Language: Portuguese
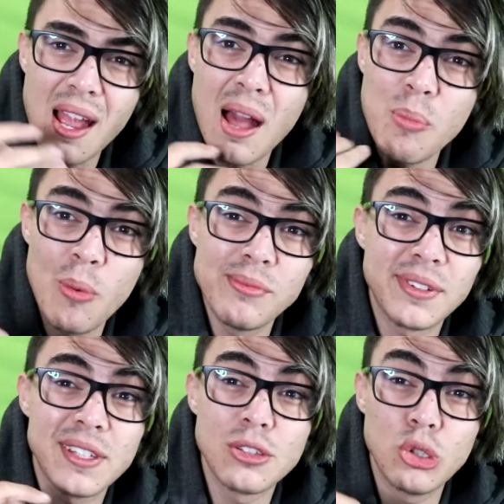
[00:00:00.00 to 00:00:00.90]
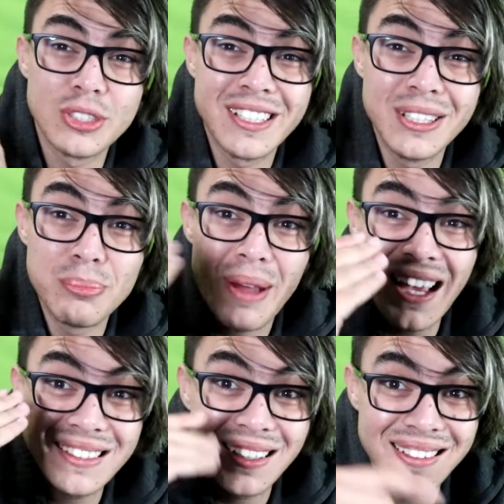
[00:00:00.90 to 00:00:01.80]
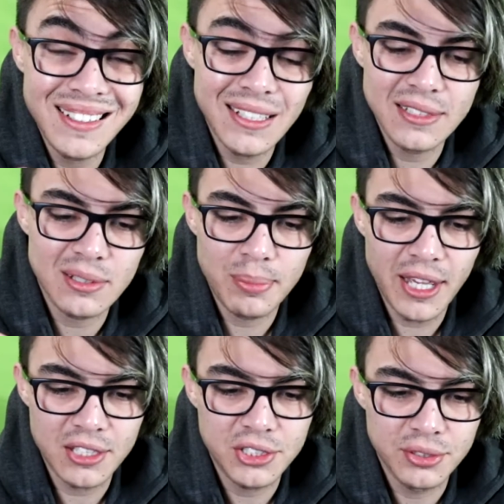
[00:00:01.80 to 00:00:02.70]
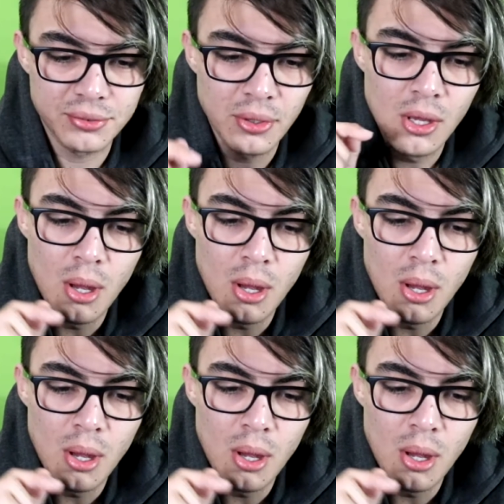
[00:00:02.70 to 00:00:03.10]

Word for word: acabou me fazendo gostando mais ainda desse aplicativo.